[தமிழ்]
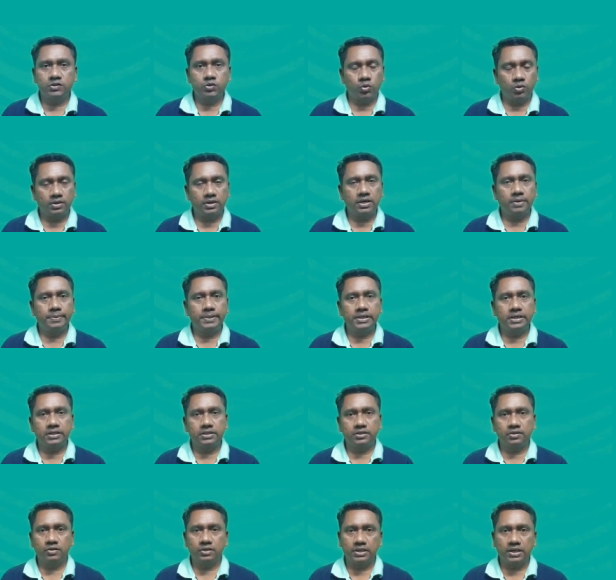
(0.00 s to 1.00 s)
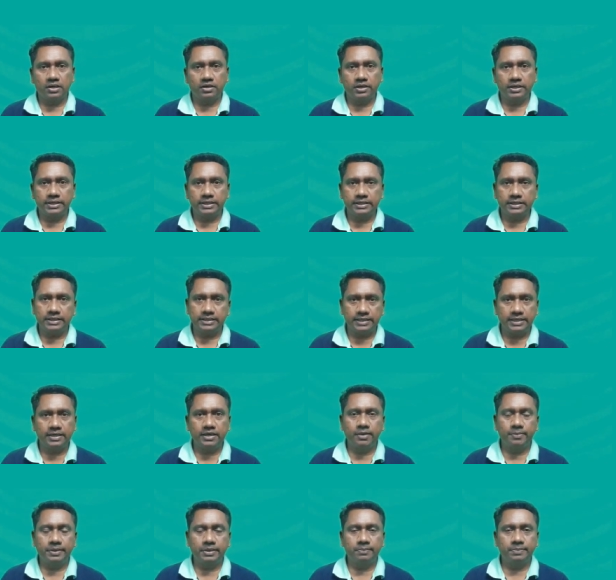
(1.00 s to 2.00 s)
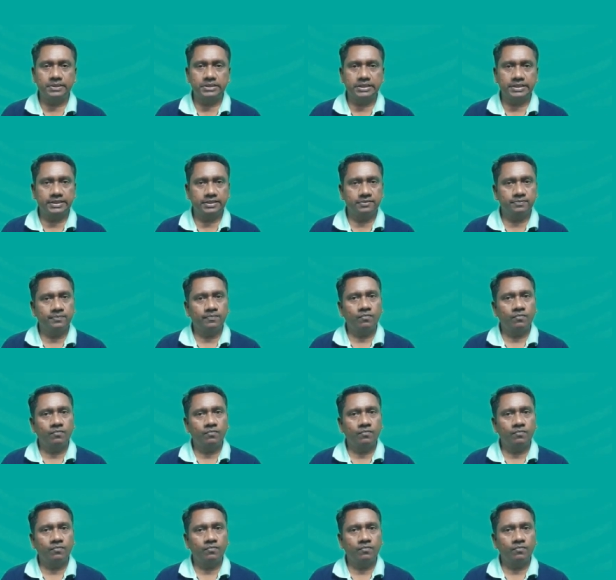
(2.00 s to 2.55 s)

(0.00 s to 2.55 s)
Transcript: சொல்கிறேன் அப்படின்றதுக்கும் காரணம் இருக்குது என்ன அப்படின்னு பார்த்தீங்கன்னா